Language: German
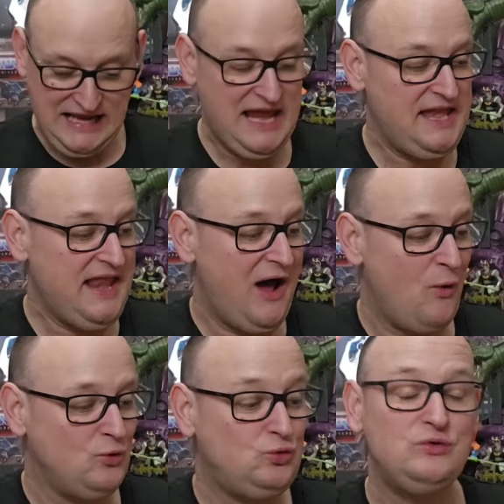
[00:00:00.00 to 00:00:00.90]

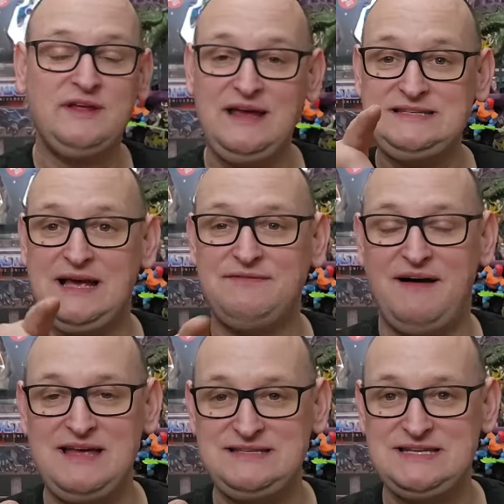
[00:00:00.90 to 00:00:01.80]
Genau, du Drecksack
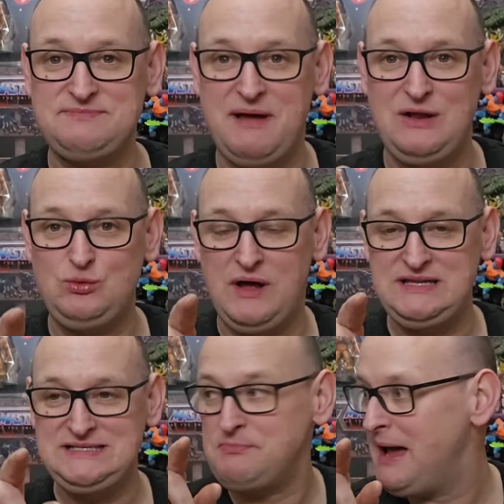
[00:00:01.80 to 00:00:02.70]
warst das mal. Du
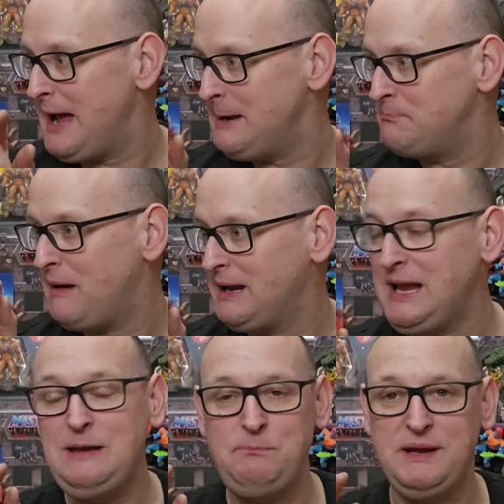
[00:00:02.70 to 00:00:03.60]
hattest mal ein
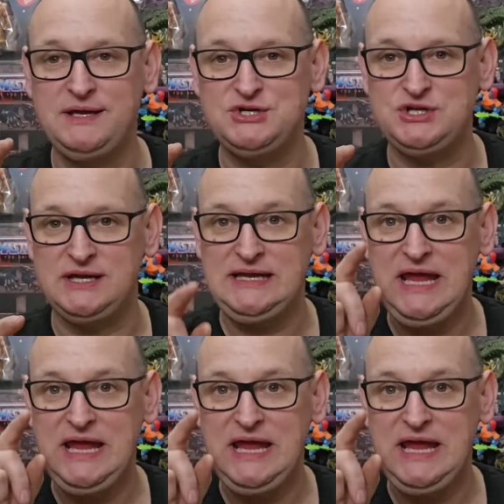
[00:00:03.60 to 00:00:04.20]
Paket mir geschickt.